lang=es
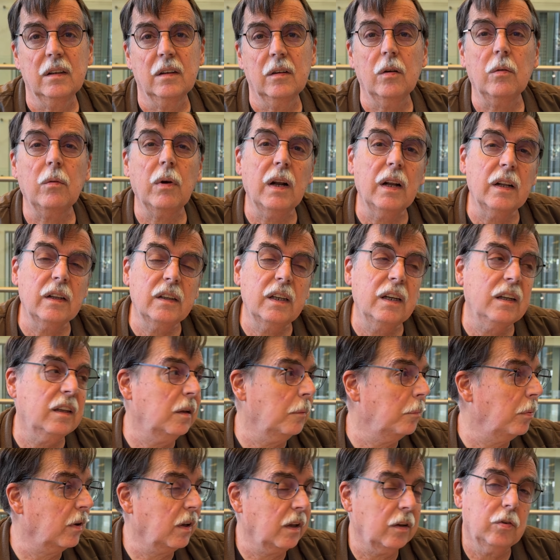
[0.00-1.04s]
Lo cual es
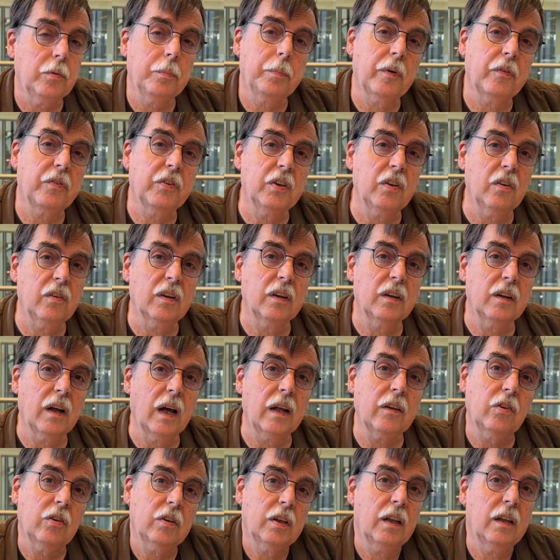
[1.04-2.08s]
triste porque es su profesión,
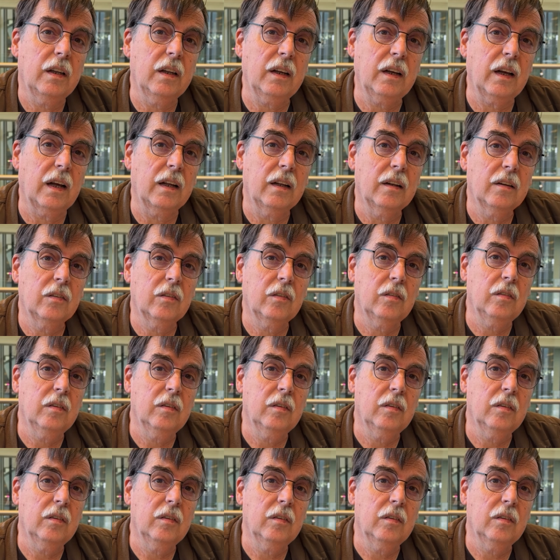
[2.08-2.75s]
a eso se dedica, ¿no?